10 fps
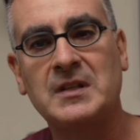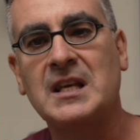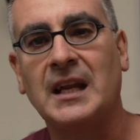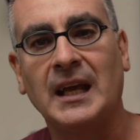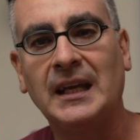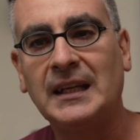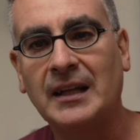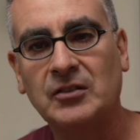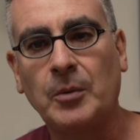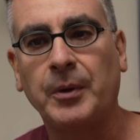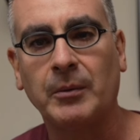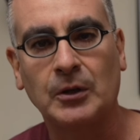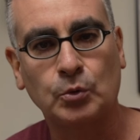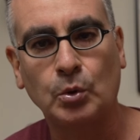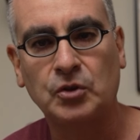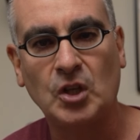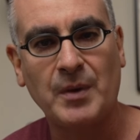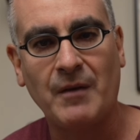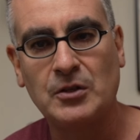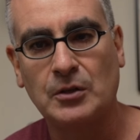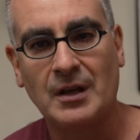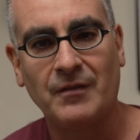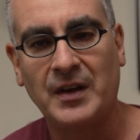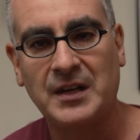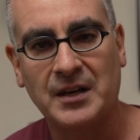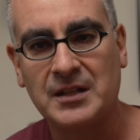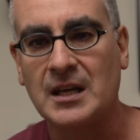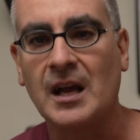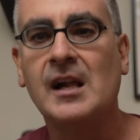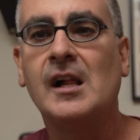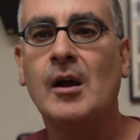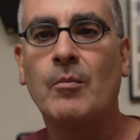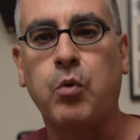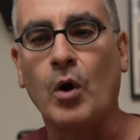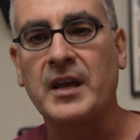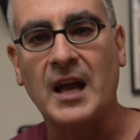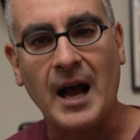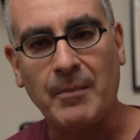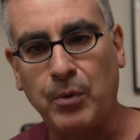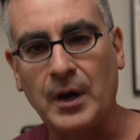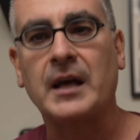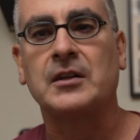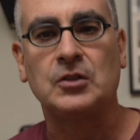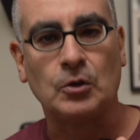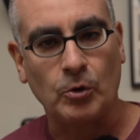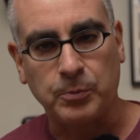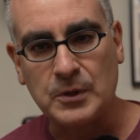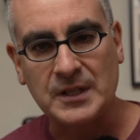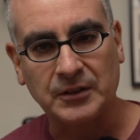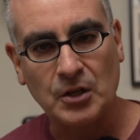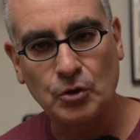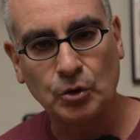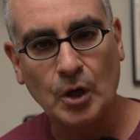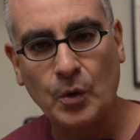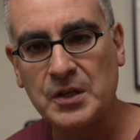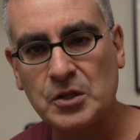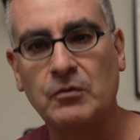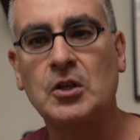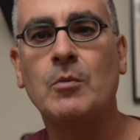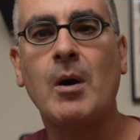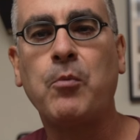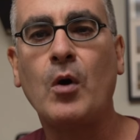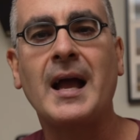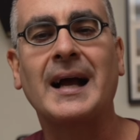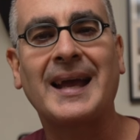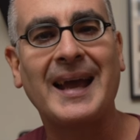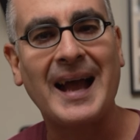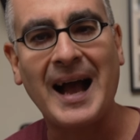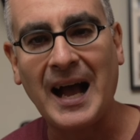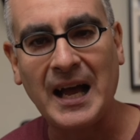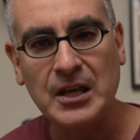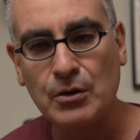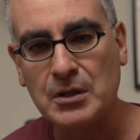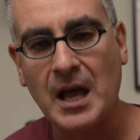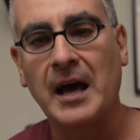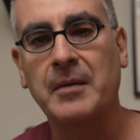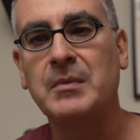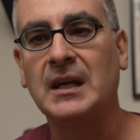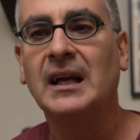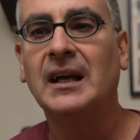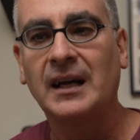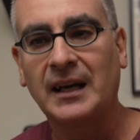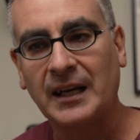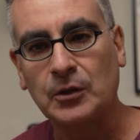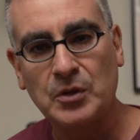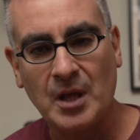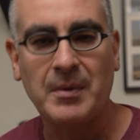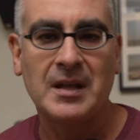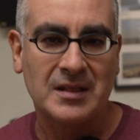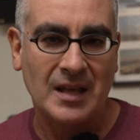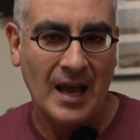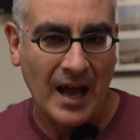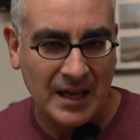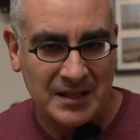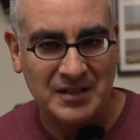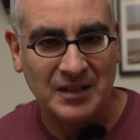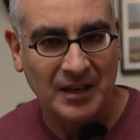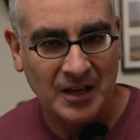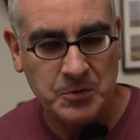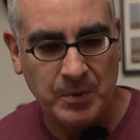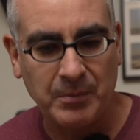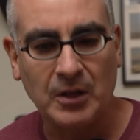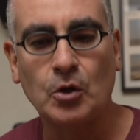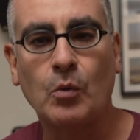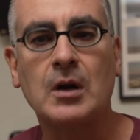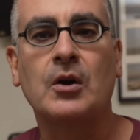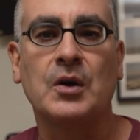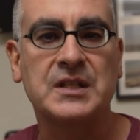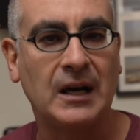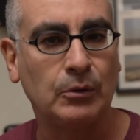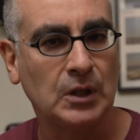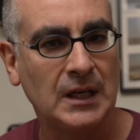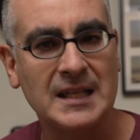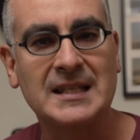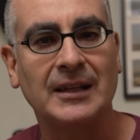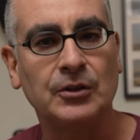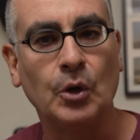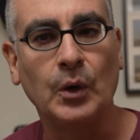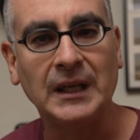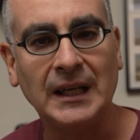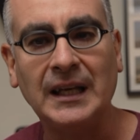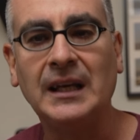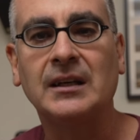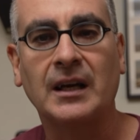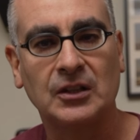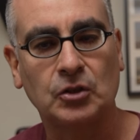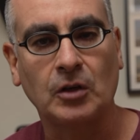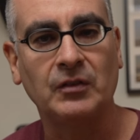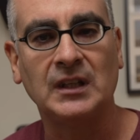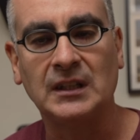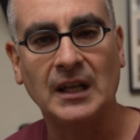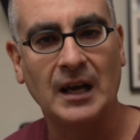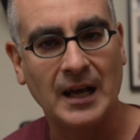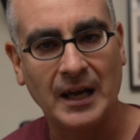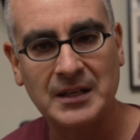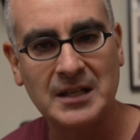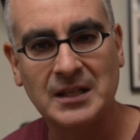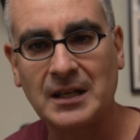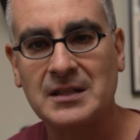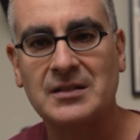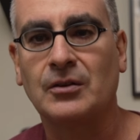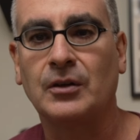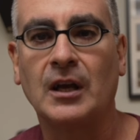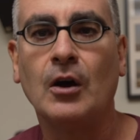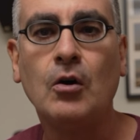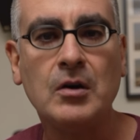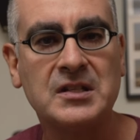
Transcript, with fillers: vedere in anteprima tutti i miei video del venerdì. Puoi abbonarti col pulsante sotto a questo video, ma puoi anche aiutarmi gratuitamente, anzi risparmiando qualcosa utilizzando i link che trovi nella descrizione o